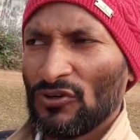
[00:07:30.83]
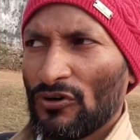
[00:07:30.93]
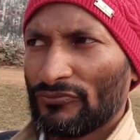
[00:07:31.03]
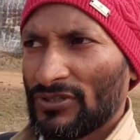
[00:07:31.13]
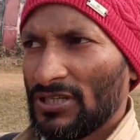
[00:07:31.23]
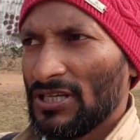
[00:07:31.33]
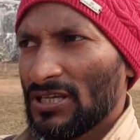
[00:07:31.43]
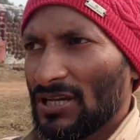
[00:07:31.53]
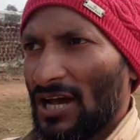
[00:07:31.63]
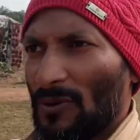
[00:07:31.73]
और
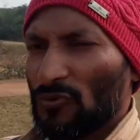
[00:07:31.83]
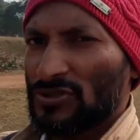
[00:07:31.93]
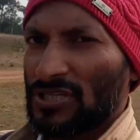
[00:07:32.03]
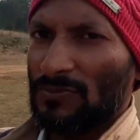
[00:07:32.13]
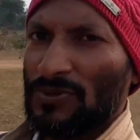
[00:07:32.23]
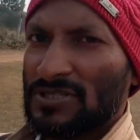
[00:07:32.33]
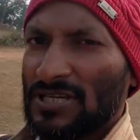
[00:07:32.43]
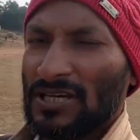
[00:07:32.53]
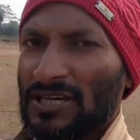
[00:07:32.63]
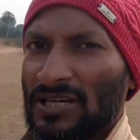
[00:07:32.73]
ठीक आप उसके
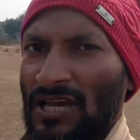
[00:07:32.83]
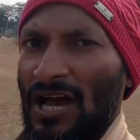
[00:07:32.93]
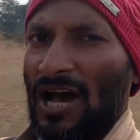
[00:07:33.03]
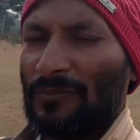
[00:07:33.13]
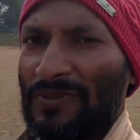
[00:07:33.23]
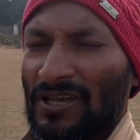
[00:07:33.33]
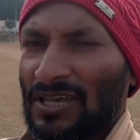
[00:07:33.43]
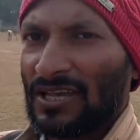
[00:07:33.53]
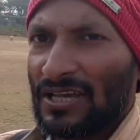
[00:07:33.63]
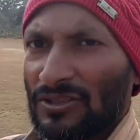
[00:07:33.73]
पीछे आप
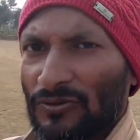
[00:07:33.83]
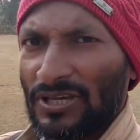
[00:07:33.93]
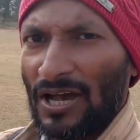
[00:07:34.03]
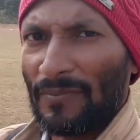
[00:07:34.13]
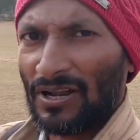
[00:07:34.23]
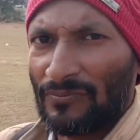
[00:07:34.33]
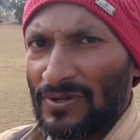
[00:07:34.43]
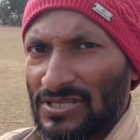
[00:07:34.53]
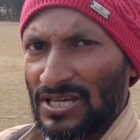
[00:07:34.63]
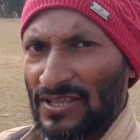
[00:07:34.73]
देखेंगे तो ये हमारे
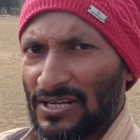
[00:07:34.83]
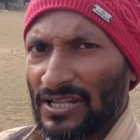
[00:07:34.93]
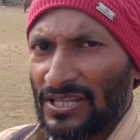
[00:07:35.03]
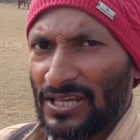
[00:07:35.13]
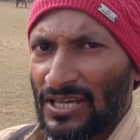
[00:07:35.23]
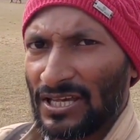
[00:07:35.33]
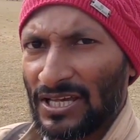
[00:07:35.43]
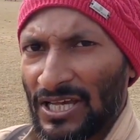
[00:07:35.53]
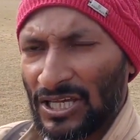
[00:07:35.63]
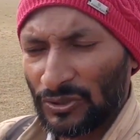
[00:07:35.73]
पीछे इधर नदी है
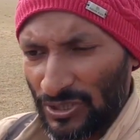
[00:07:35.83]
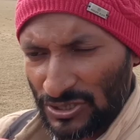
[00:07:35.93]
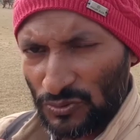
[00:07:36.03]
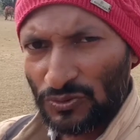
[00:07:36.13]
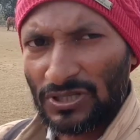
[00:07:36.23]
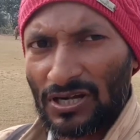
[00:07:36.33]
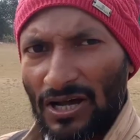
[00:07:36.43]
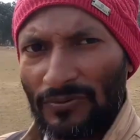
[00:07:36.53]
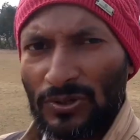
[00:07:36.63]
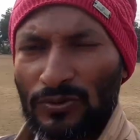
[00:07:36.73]
तो ये सुंदर
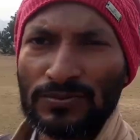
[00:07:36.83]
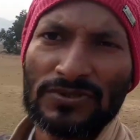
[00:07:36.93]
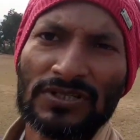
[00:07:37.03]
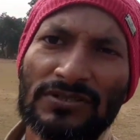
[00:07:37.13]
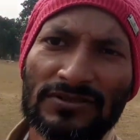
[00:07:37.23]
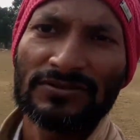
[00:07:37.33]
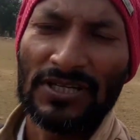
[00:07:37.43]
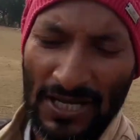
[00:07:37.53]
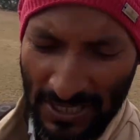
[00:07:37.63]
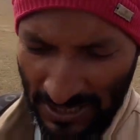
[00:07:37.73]
काफ़ी खूबसूरत
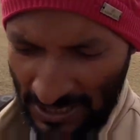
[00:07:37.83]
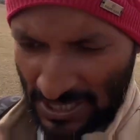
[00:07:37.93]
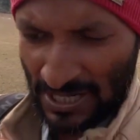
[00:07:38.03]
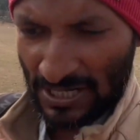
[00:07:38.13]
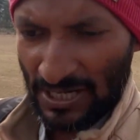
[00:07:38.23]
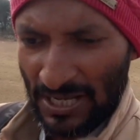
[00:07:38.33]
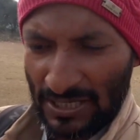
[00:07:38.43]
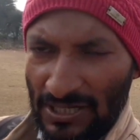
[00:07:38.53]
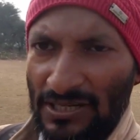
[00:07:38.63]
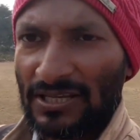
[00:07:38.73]
जगह है
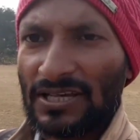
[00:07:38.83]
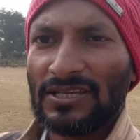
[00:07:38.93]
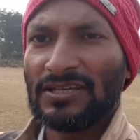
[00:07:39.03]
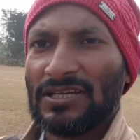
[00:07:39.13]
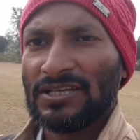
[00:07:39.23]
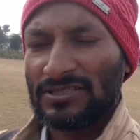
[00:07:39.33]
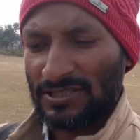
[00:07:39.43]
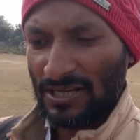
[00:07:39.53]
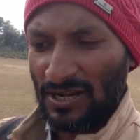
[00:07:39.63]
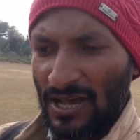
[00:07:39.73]
लेकिन
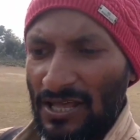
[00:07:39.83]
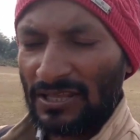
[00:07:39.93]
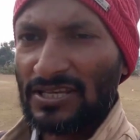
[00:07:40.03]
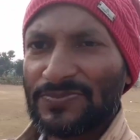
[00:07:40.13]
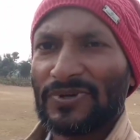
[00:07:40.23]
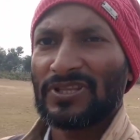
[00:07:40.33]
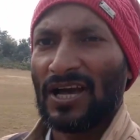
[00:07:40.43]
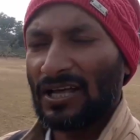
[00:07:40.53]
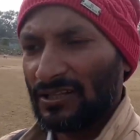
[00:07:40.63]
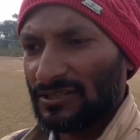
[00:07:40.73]
सरकार यदि इस पर
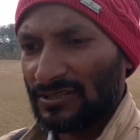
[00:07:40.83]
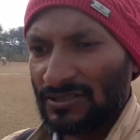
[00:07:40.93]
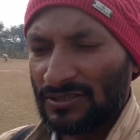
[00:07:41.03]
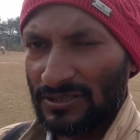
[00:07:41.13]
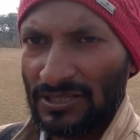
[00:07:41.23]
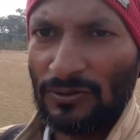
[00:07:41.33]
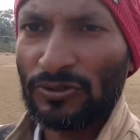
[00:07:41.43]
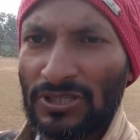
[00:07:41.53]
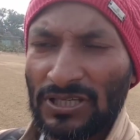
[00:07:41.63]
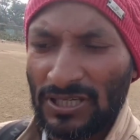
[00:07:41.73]
ध्यान दी
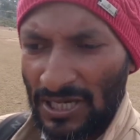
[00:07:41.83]
होती